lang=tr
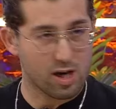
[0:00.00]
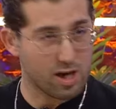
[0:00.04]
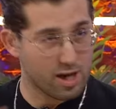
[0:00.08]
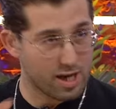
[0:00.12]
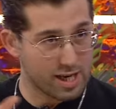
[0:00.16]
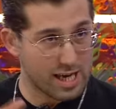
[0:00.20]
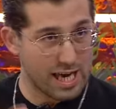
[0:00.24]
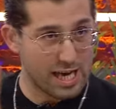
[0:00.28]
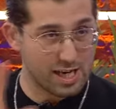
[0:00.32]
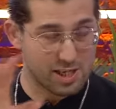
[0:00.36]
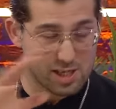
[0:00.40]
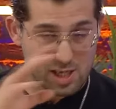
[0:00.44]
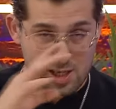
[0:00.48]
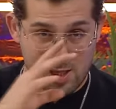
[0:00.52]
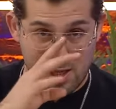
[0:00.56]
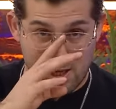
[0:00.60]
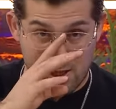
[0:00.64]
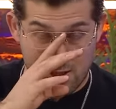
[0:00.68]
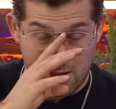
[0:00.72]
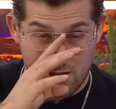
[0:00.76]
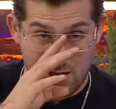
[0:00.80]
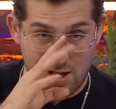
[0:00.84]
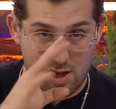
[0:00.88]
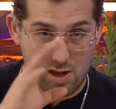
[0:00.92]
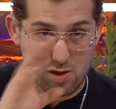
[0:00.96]
Kara
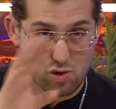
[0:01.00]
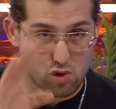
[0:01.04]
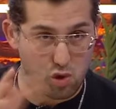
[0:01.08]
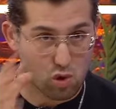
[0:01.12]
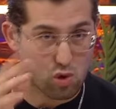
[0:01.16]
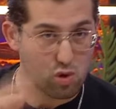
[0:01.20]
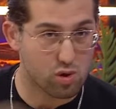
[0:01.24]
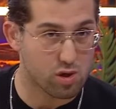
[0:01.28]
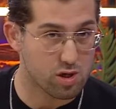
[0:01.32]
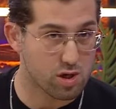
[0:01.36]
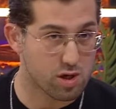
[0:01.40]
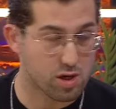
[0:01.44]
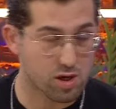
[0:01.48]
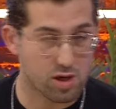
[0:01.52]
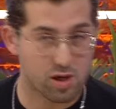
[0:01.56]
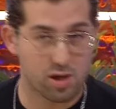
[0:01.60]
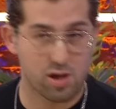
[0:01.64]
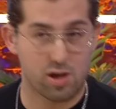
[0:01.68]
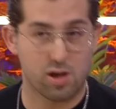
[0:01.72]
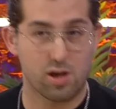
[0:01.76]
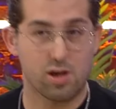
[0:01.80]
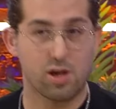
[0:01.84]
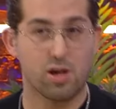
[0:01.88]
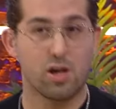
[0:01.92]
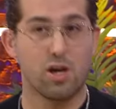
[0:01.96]
gerçekten de çok e,
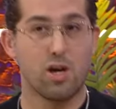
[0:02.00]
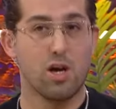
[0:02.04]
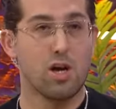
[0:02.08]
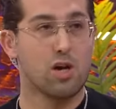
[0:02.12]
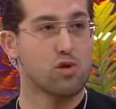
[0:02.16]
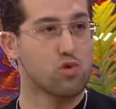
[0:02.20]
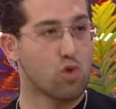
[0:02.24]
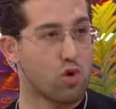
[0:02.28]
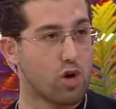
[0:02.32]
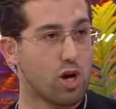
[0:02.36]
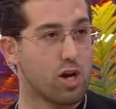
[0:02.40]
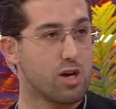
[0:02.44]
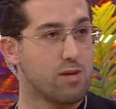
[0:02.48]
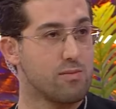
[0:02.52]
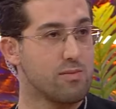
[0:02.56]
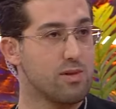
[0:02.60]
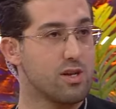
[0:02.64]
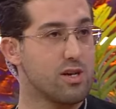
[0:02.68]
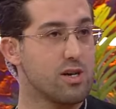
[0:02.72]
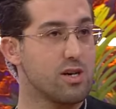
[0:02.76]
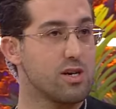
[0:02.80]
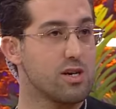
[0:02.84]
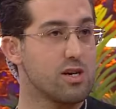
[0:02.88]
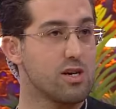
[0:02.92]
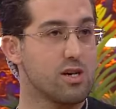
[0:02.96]
donanımlı